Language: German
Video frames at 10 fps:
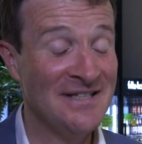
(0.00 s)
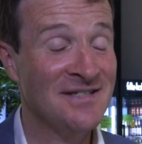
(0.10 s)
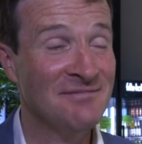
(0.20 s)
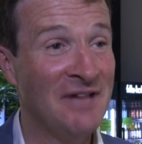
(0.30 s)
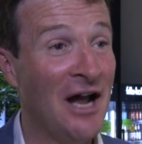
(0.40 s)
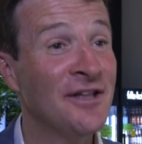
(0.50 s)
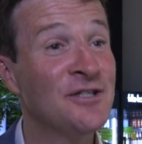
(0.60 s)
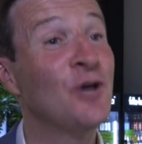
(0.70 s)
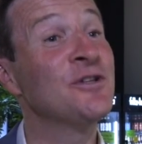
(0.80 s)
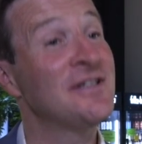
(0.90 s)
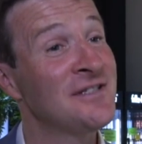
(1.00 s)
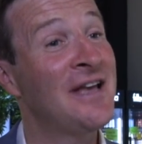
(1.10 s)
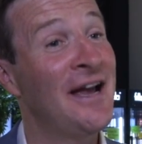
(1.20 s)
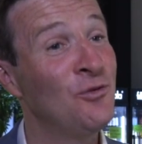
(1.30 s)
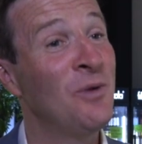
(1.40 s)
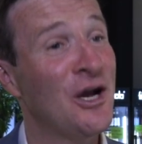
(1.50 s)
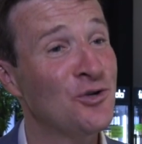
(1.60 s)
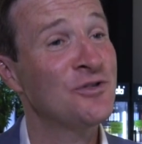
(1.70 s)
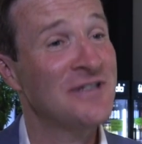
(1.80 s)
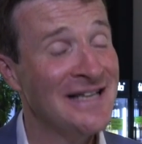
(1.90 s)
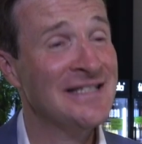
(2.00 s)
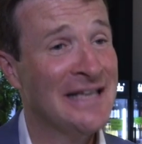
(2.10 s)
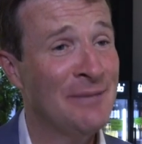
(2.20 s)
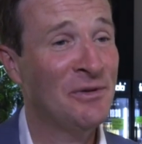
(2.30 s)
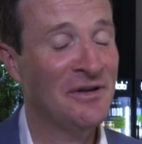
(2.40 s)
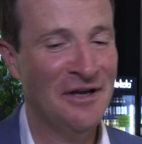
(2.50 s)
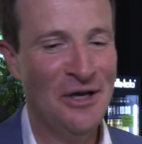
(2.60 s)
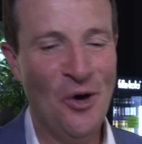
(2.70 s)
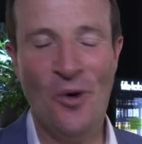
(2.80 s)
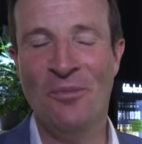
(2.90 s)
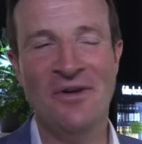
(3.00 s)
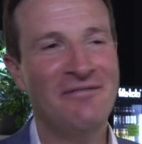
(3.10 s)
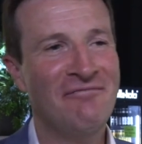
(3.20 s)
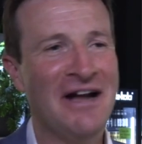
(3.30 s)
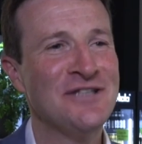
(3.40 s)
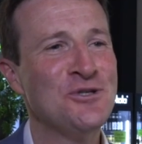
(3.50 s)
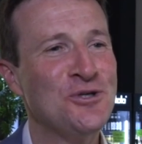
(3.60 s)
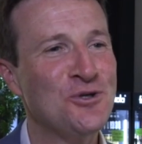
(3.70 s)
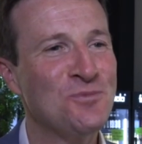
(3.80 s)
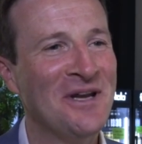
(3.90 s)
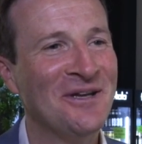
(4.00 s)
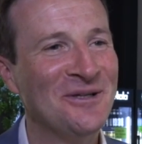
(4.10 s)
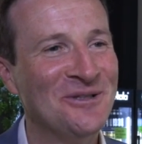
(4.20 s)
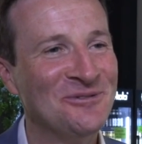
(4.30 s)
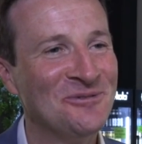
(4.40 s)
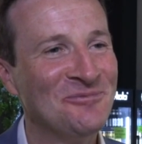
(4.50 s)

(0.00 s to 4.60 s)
weiß gar nichts, außer dass es einen Überraschungsgast gibt und bin wahnsinnig gespannt darauf.